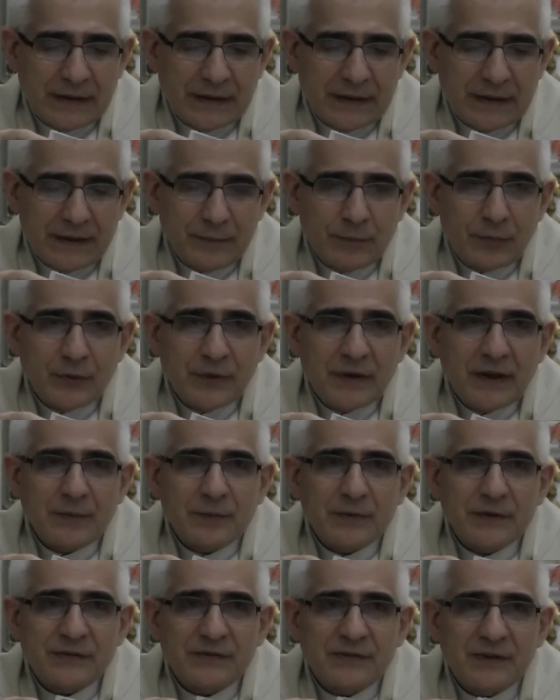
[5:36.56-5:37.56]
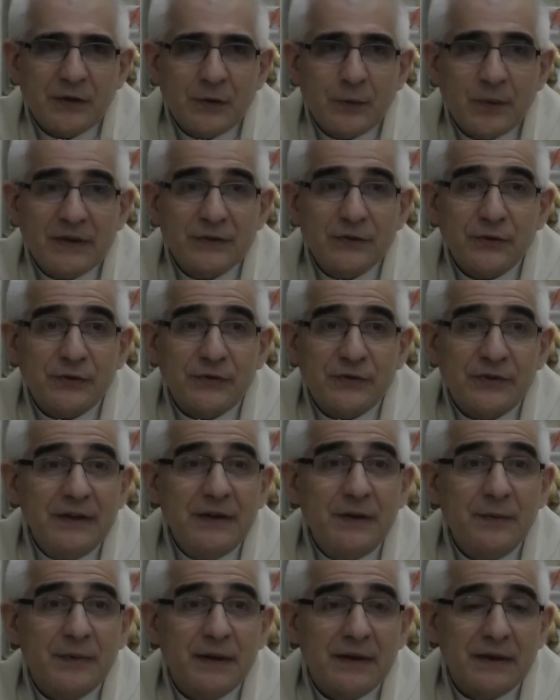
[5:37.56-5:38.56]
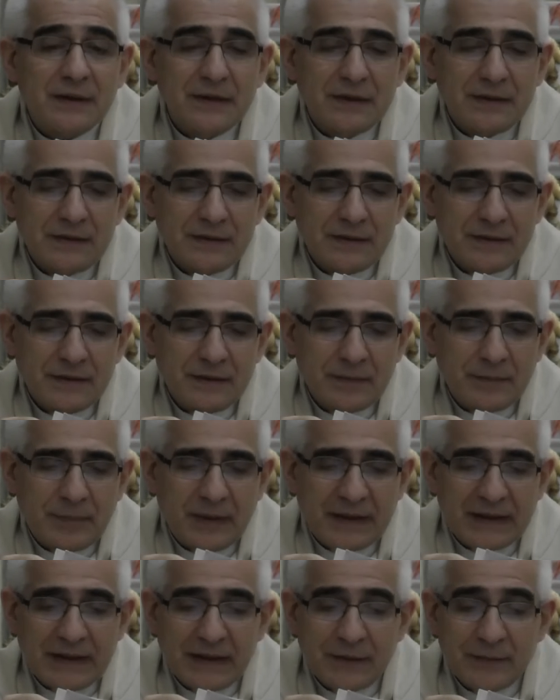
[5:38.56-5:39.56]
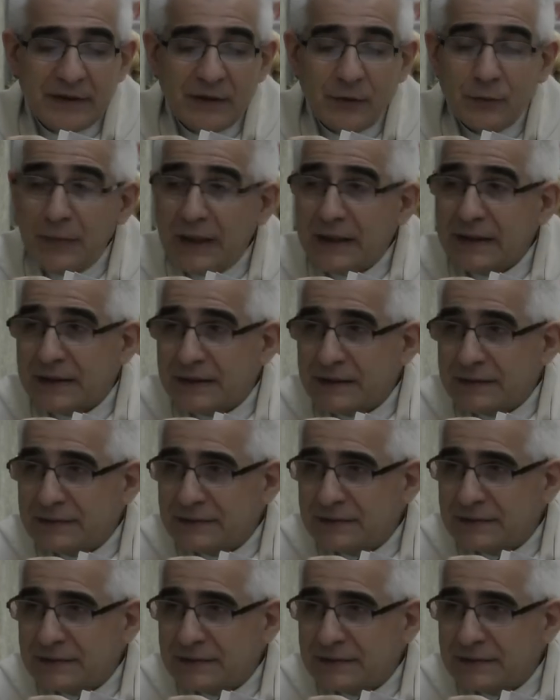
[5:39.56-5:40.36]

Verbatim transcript: que podríamos decir cuánto sirven para la vida humana.